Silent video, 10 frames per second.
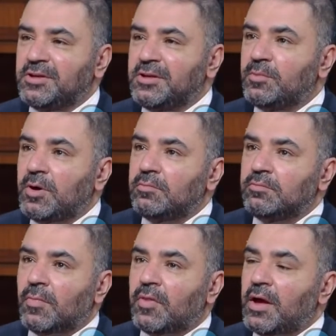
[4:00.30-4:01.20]
اللي هم
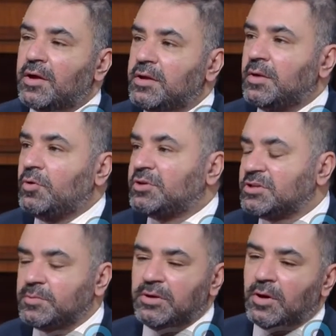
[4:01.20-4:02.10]
ظاهريا
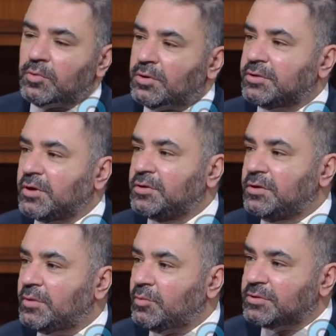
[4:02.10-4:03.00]
ملتزمين او يعتقد
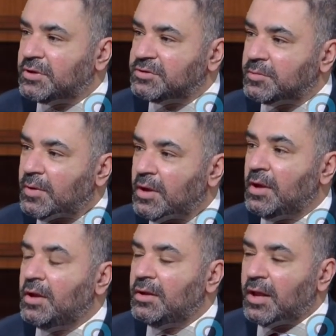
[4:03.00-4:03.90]
انه ملتزم
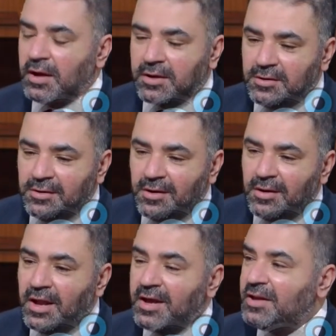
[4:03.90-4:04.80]
لكن
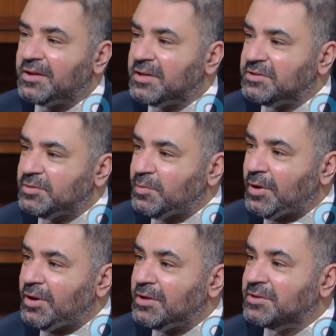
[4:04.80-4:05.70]
لا يلتزم
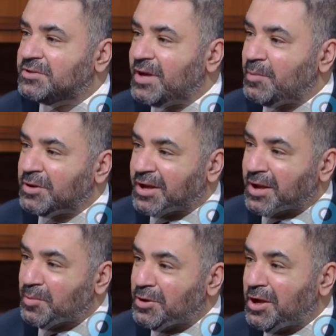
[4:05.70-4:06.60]
الالتزام
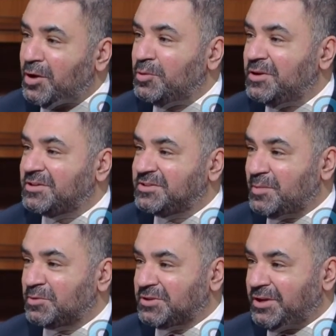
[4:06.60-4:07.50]
الكامل او
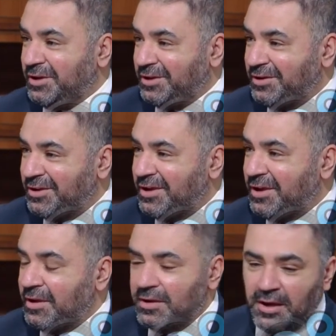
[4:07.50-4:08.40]
الالتزام الصحيح.
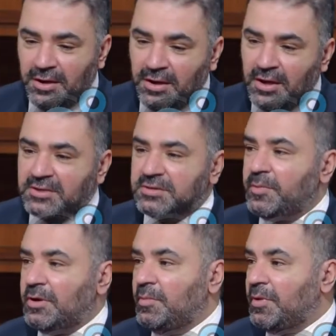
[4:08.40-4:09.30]
يعني على
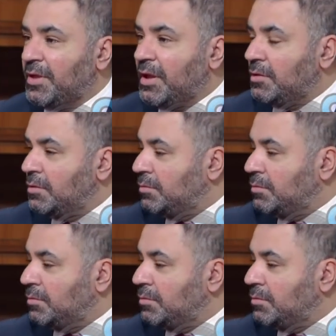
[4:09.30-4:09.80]
سبيل المثال